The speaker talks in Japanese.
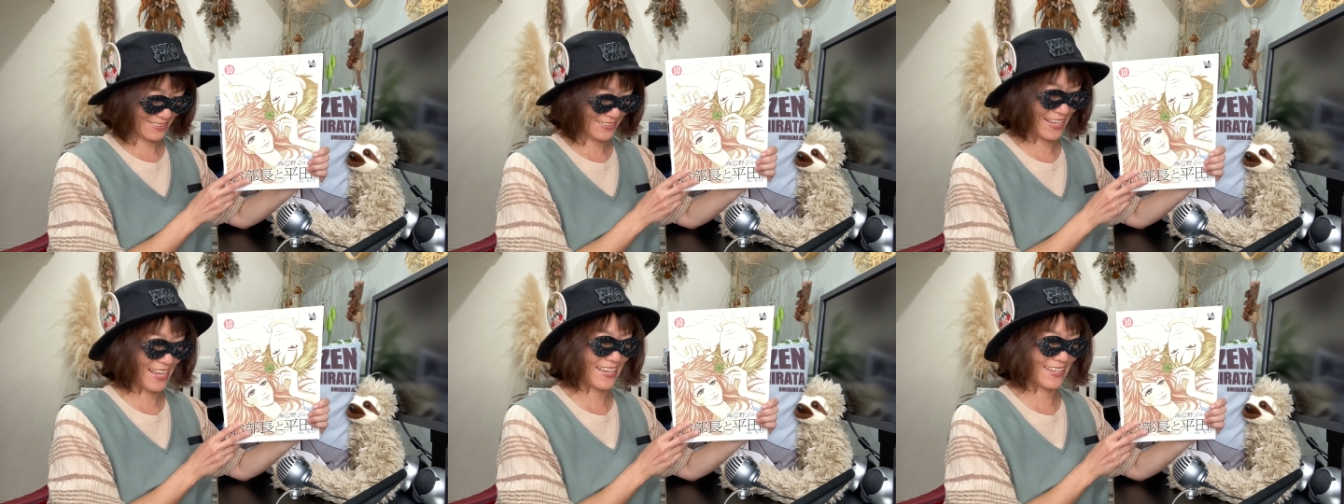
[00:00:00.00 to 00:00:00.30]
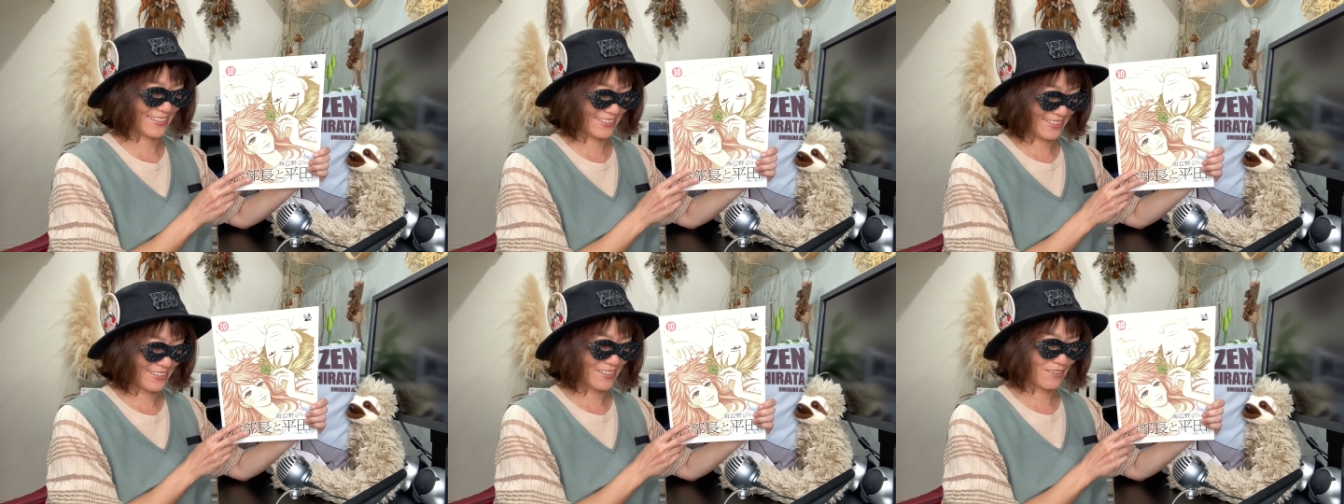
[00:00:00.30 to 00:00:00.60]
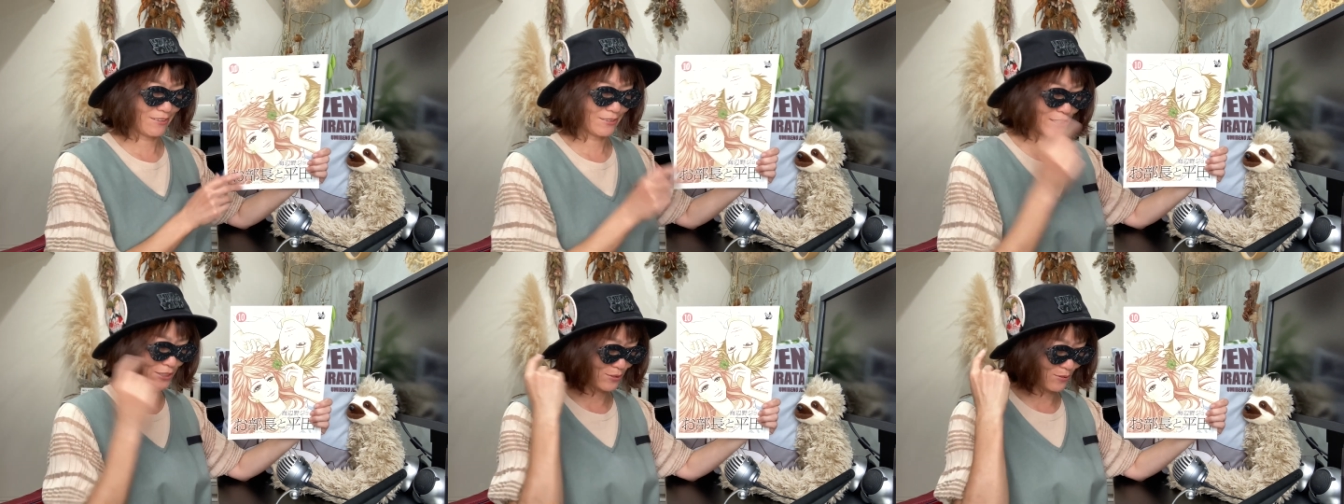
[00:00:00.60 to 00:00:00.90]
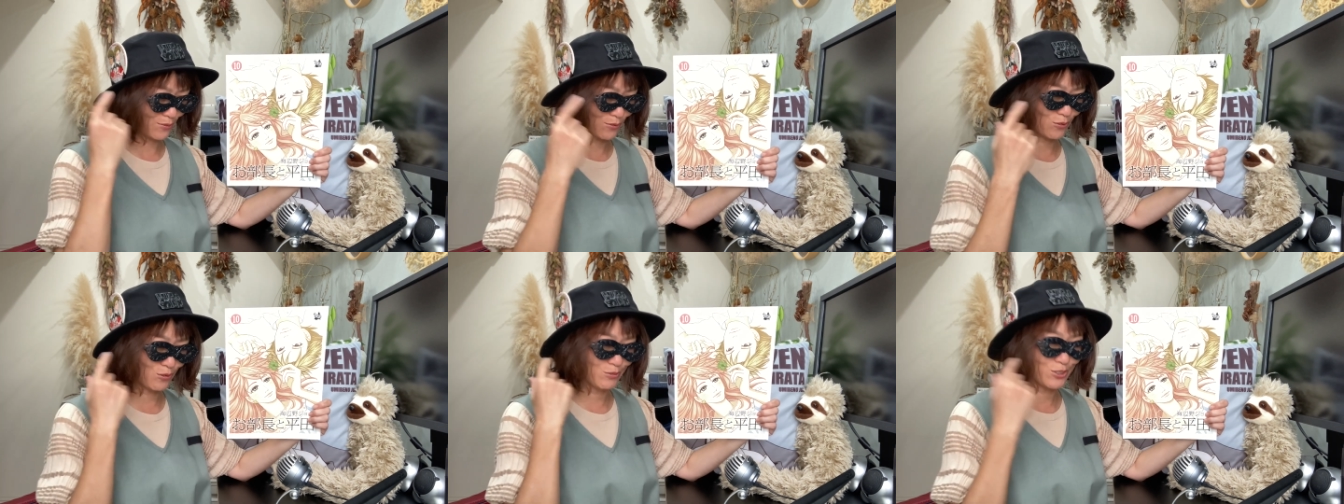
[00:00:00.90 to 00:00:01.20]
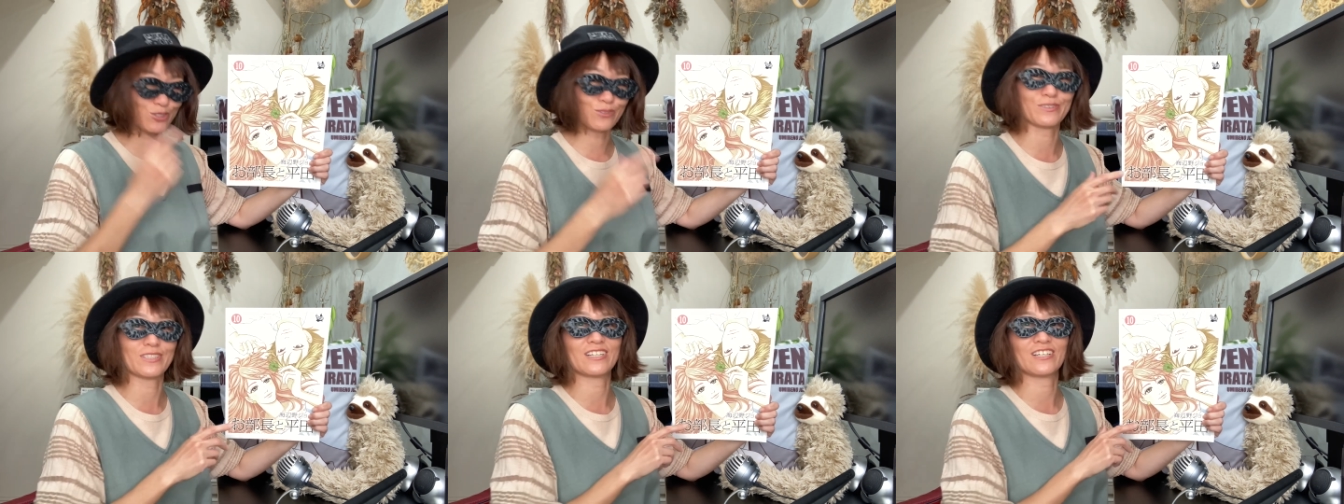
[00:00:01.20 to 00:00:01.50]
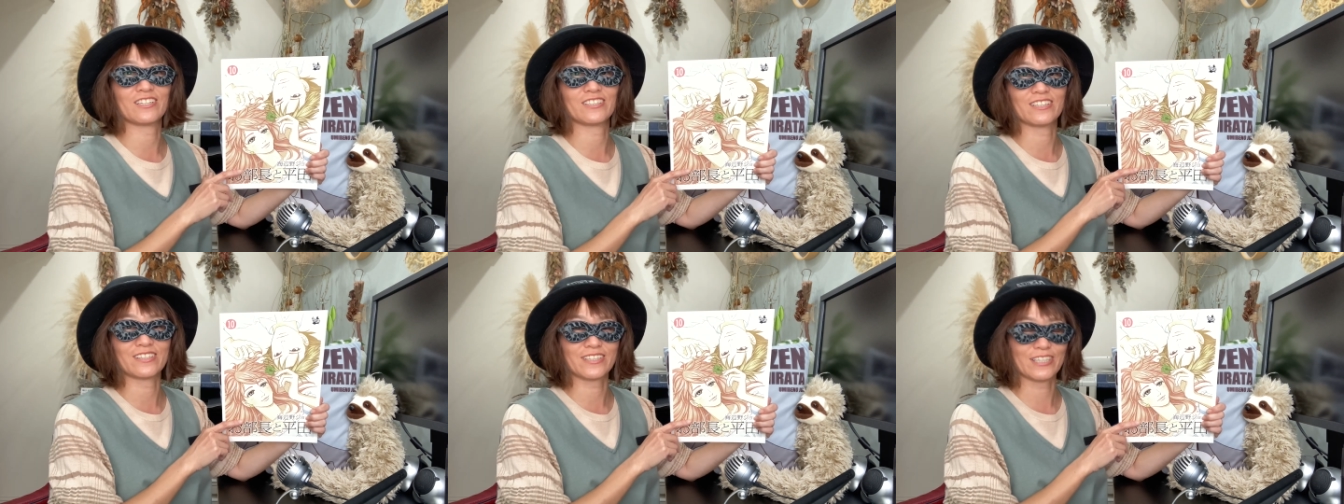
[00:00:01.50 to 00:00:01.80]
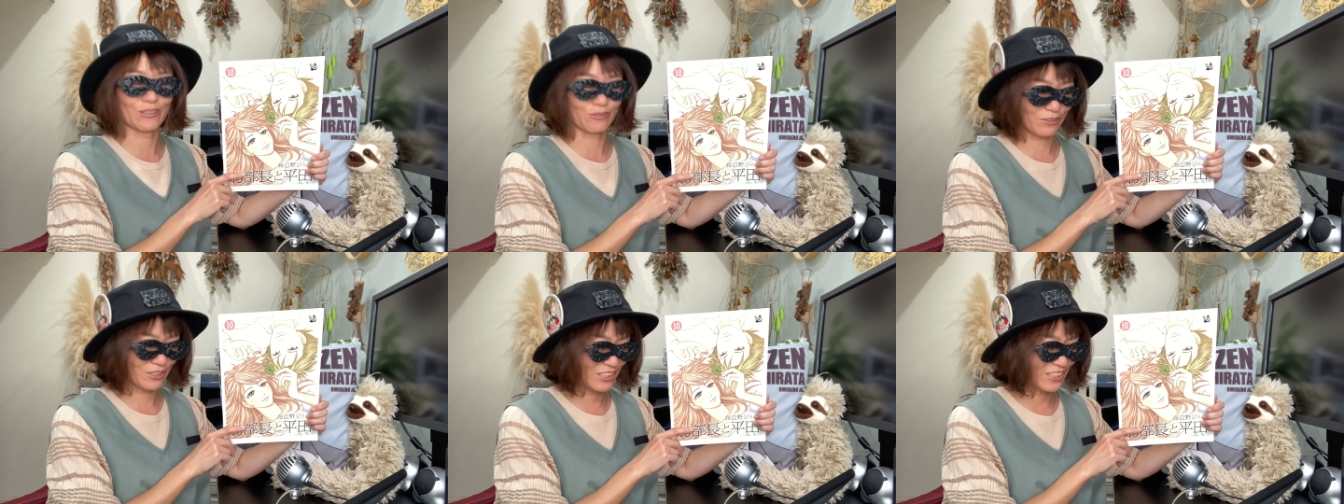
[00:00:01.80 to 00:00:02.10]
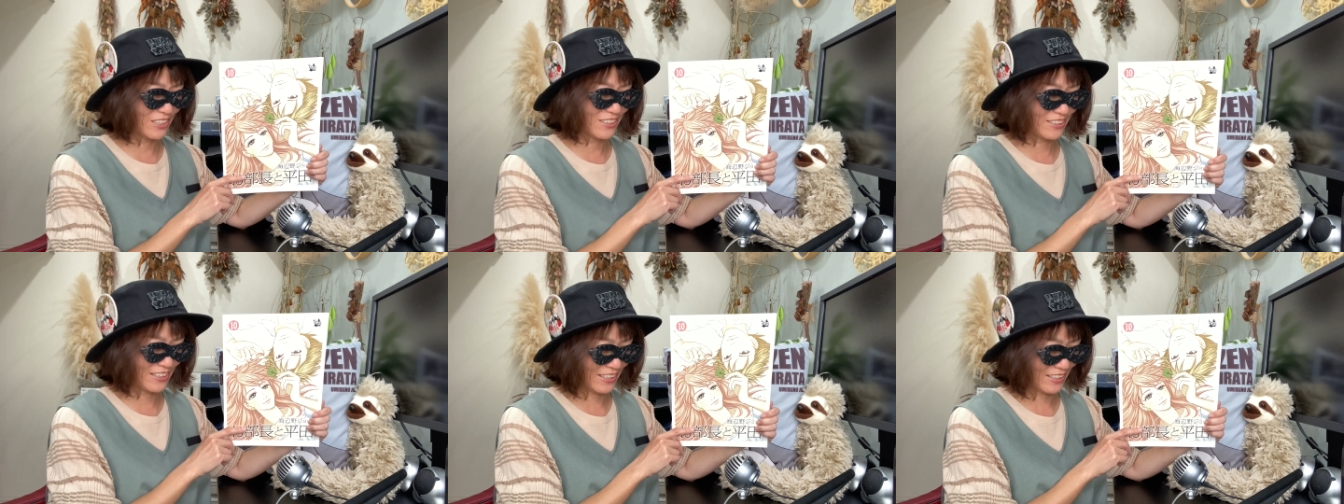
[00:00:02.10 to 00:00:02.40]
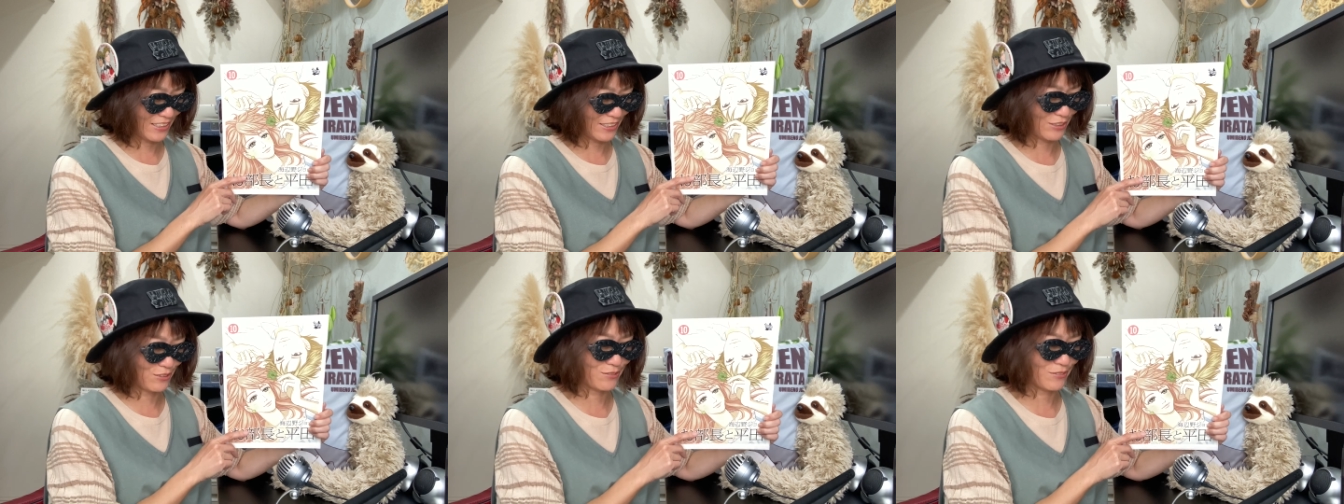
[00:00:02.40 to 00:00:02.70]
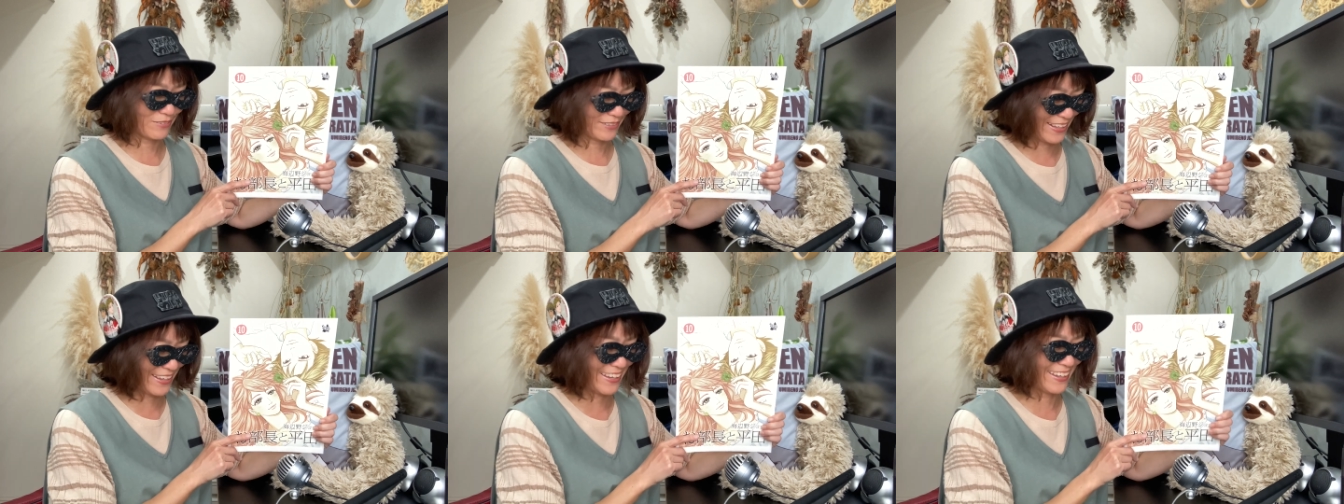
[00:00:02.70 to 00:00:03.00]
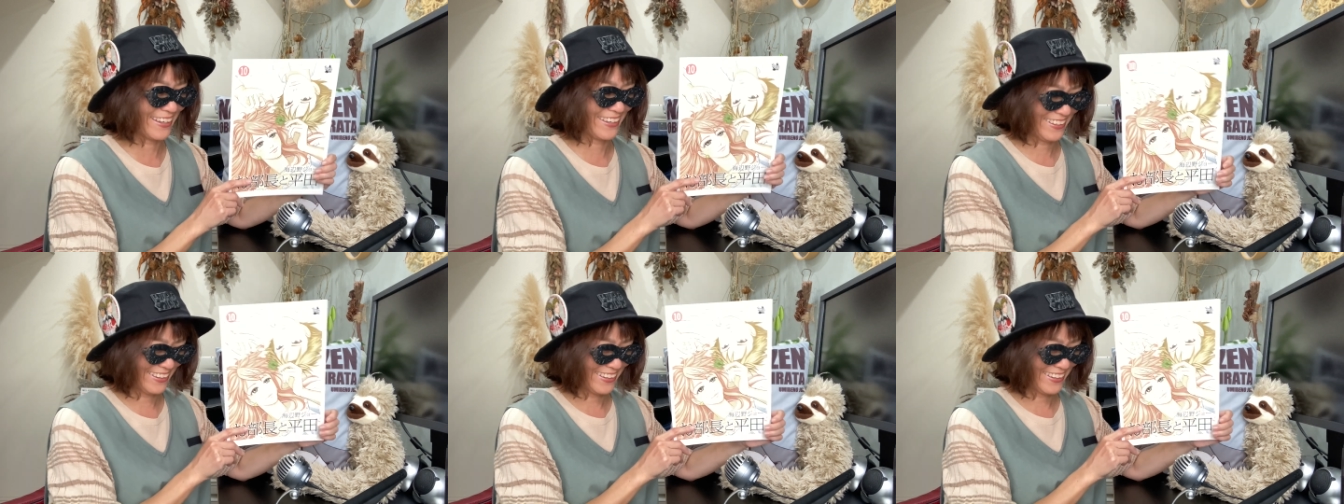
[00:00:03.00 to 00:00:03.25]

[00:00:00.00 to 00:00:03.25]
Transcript: はい私の脳みその中では結構生きているので